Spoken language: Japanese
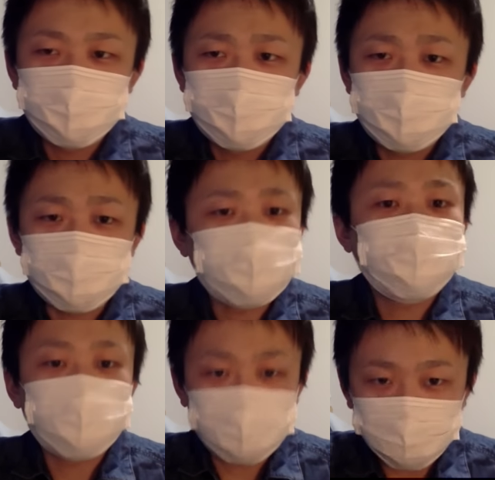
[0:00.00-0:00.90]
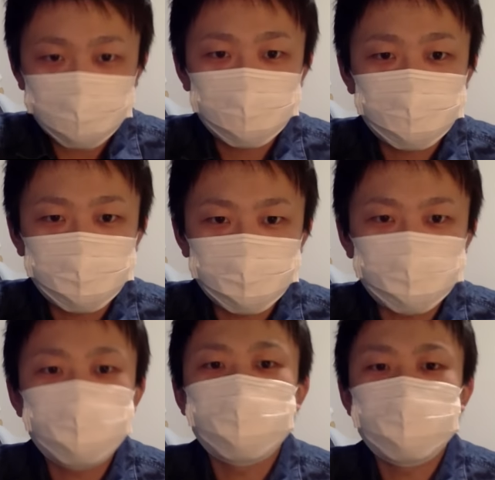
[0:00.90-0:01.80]
やっていきたいなと思っ
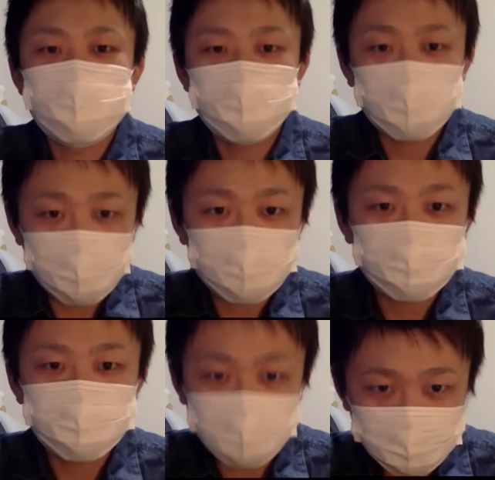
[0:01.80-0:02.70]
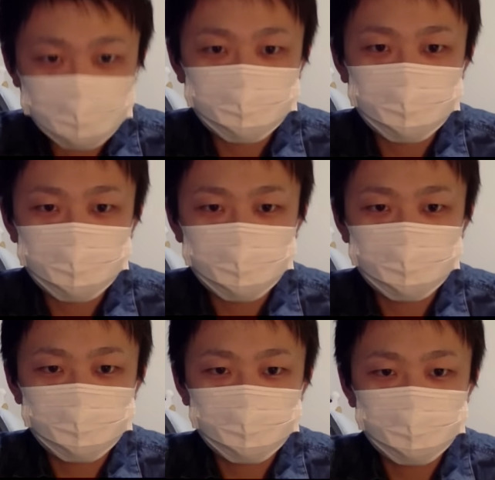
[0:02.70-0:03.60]
ておりますのでね、ぜひ、
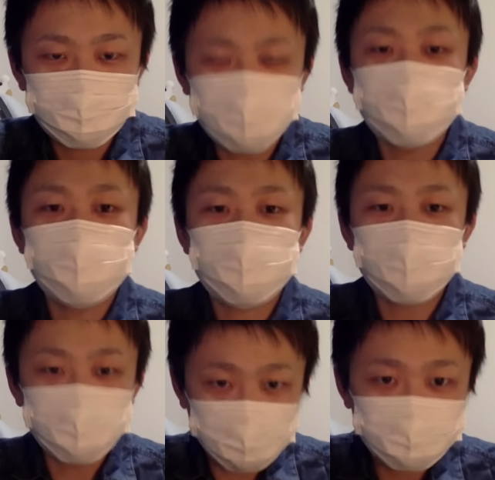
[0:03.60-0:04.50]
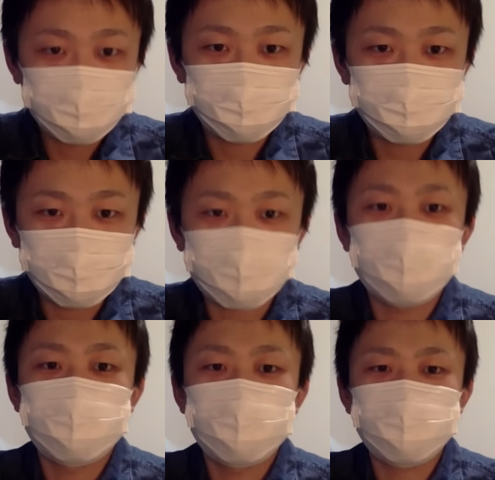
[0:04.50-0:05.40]
来年からもまた
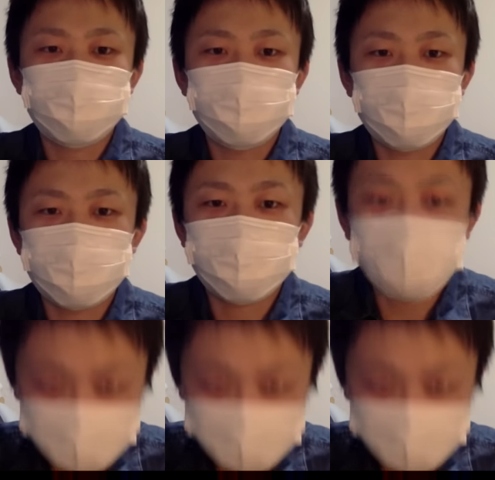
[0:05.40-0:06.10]
よろしくお願いいたしま